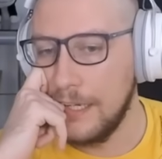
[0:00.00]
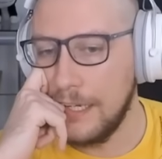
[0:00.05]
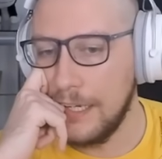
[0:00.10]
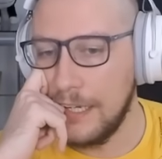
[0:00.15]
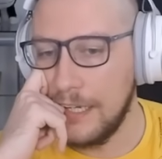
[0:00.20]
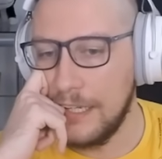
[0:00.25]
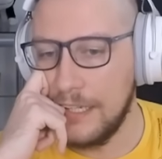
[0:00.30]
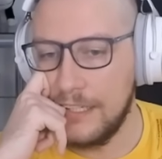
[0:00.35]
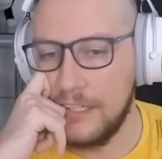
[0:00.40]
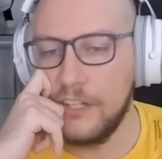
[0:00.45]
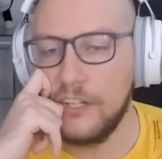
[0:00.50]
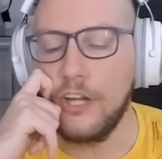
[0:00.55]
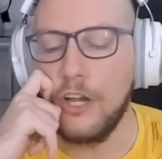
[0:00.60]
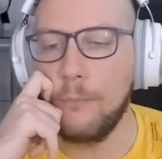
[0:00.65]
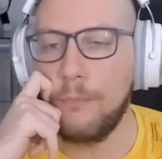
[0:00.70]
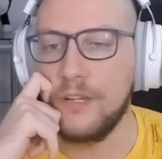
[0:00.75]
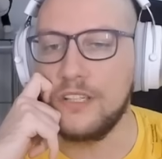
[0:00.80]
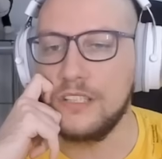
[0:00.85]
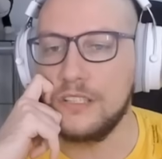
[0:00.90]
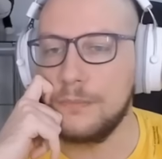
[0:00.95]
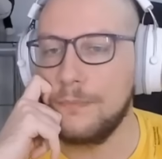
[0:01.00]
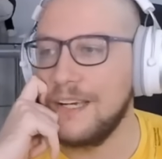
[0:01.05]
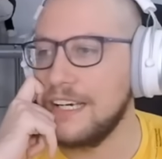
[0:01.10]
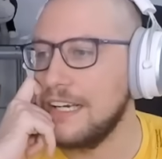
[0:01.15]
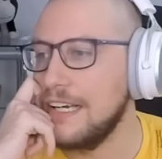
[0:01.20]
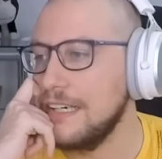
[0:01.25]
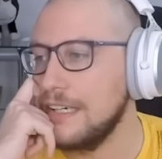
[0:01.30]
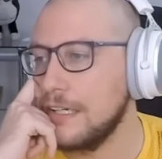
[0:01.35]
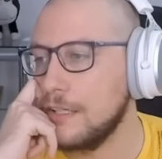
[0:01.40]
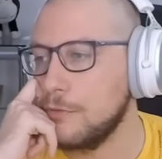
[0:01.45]
E, no i oponent ma
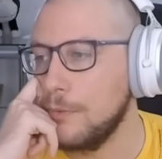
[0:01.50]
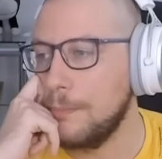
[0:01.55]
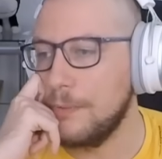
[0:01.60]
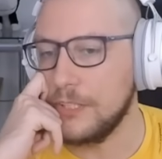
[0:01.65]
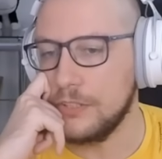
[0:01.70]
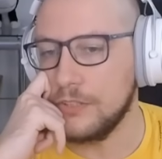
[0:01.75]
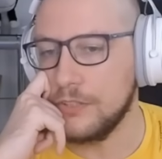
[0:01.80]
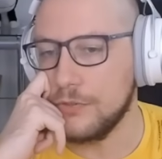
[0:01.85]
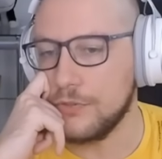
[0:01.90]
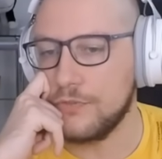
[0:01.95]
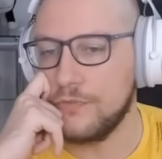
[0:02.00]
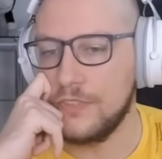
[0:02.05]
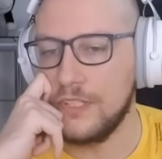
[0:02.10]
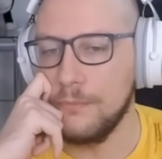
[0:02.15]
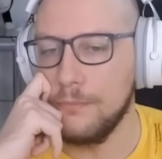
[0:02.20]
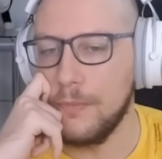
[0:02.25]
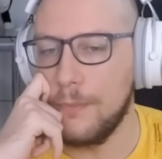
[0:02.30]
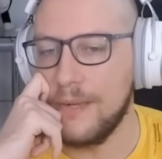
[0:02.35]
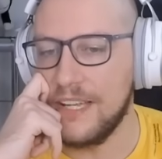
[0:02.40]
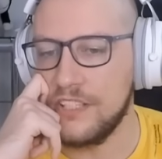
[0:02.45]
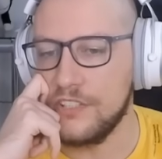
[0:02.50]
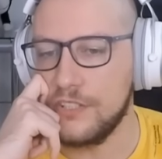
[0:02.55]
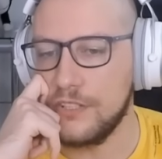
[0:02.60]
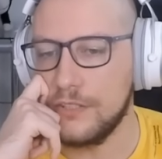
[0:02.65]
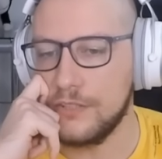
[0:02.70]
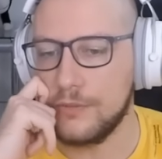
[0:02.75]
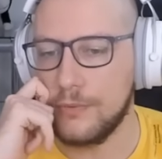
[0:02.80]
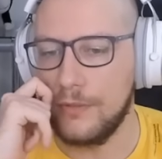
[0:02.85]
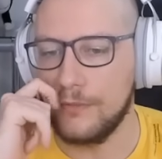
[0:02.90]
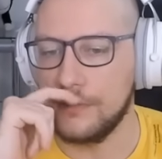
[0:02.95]
realne kłopoty już w tym momencie
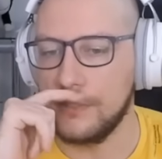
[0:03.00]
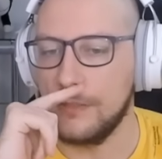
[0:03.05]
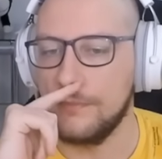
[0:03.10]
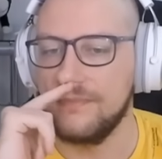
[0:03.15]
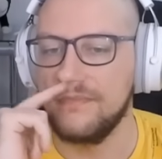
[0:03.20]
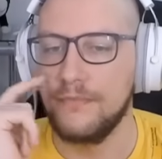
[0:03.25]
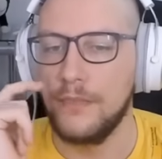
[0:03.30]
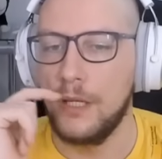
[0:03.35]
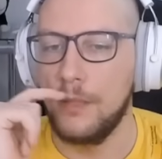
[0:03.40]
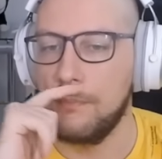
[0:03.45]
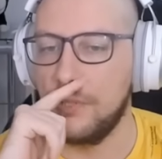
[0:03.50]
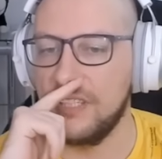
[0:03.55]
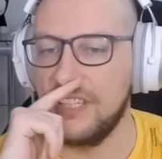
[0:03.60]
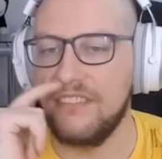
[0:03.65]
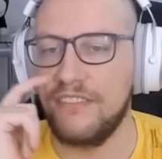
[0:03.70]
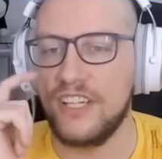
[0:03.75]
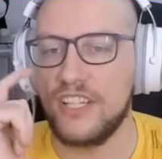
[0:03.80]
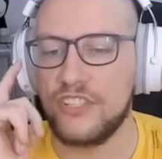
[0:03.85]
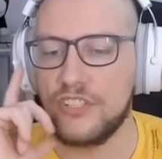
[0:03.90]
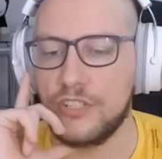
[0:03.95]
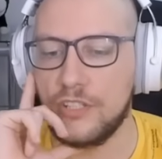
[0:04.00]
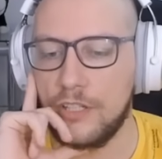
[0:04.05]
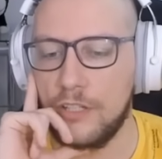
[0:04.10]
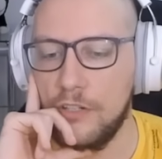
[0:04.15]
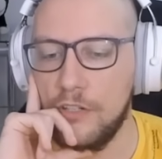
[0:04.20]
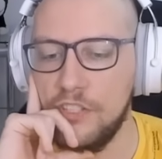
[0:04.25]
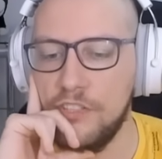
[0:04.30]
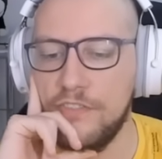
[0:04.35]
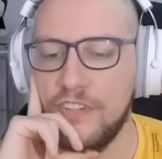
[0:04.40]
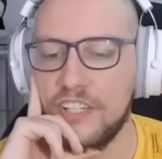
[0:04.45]
dosłownie. Ponieważ
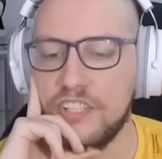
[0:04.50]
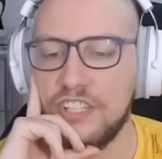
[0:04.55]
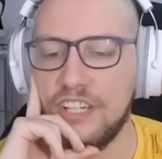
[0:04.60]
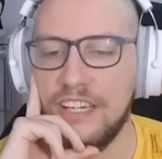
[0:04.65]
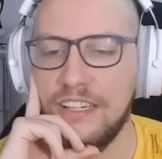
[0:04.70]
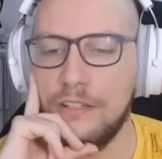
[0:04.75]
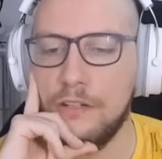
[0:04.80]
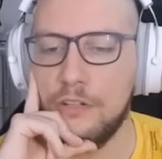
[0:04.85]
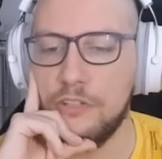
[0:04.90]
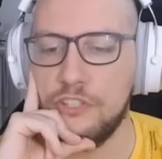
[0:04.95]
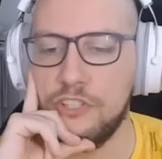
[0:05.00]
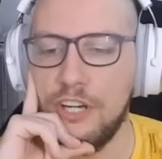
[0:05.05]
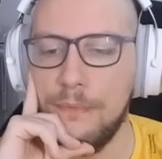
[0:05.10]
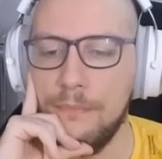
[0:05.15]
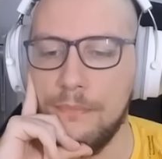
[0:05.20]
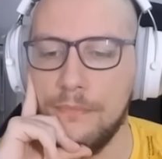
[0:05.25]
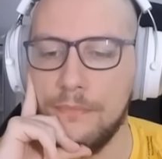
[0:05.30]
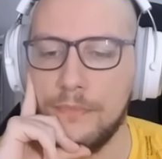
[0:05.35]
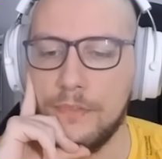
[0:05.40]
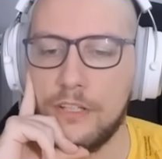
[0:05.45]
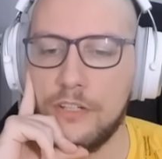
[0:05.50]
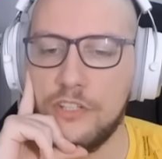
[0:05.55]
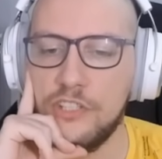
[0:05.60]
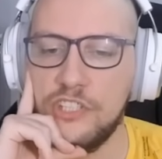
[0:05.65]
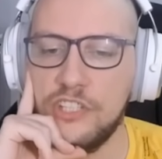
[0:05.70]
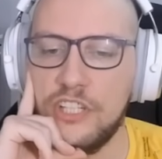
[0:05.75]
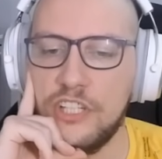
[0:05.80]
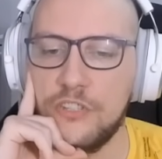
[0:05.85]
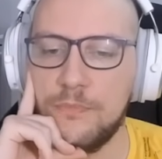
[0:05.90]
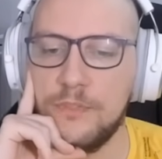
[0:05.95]
grozi wieża E8,
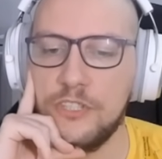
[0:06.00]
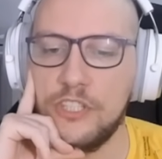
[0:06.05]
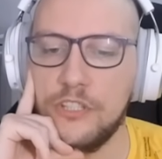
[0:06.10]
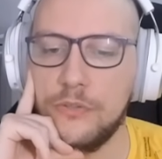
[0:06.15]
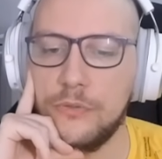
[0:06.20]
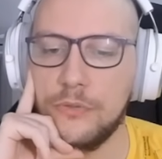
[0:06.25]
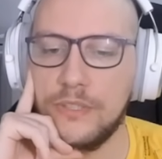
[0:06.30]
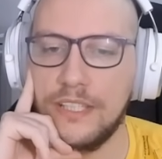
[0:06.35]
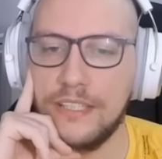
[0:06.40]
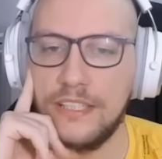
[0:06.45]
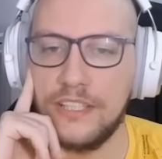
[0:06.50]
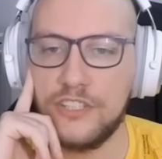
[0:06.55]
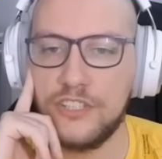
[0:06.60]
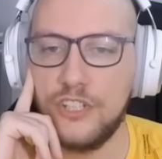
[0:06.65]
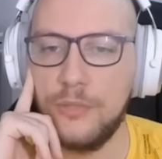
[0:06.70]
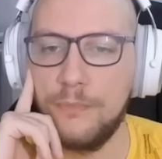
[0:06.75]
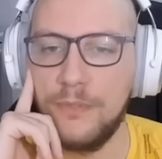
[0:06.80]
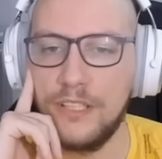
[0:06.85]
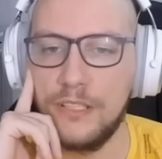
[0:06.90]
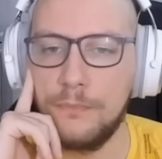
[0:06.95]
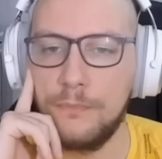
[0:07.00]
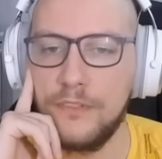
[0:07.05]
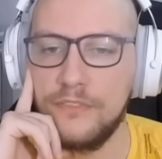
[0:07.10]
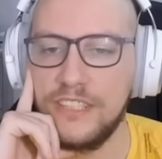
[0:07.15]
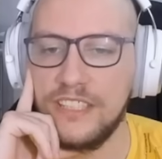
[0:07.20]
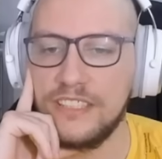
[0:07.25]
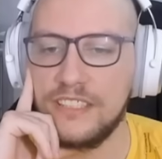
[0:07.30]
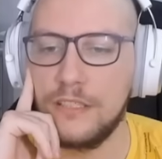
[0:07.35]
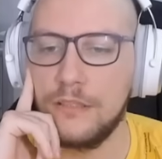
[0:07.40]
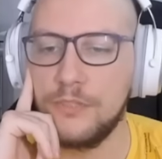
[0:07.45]
grozi też bicie tutaj, także oponent
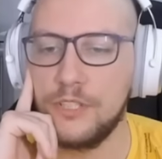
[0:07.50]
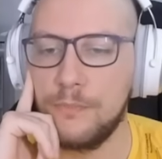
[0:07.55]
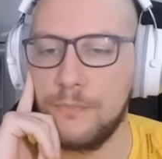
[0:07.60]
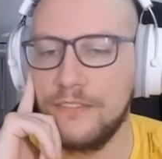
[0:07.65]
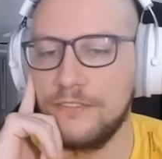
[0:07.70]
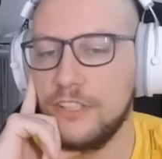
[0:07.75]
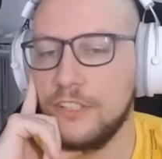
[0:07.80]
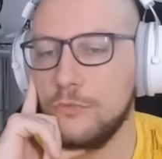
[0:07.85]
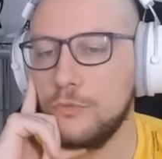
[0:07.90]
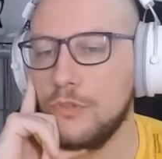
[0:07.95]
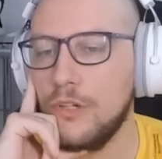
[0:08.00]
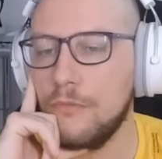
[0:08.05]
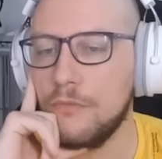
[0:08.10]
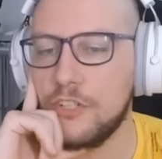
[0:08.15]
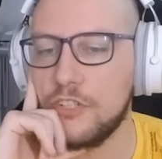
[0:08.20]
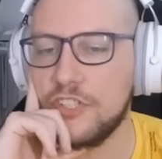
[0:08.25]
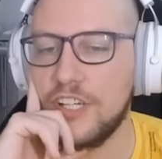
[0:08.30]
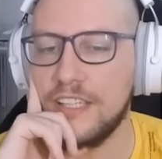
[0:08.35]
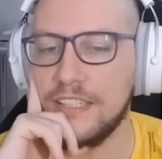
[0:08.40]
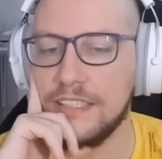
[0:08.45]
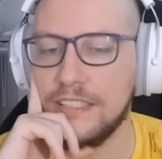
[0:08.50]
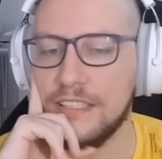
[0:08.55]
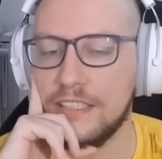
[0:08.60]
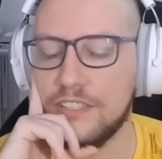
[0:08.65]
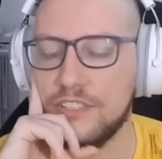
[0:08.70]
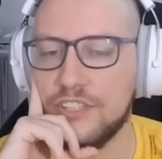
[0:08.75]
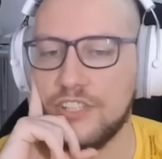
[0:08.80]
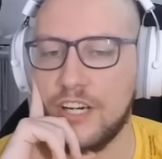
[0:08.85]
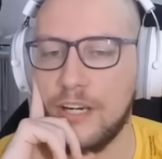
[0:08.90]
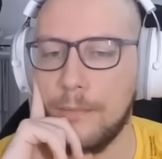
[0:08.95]
powinien zrobić pewnie długą roszadę,
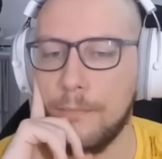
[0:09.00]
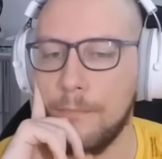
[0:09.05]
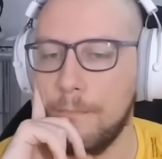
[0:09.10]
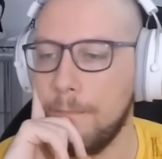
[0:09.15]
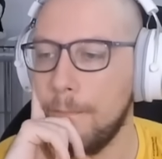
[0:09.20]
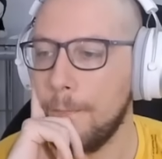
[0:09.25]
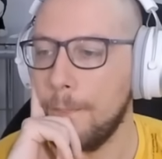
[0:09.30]
tak strzelam.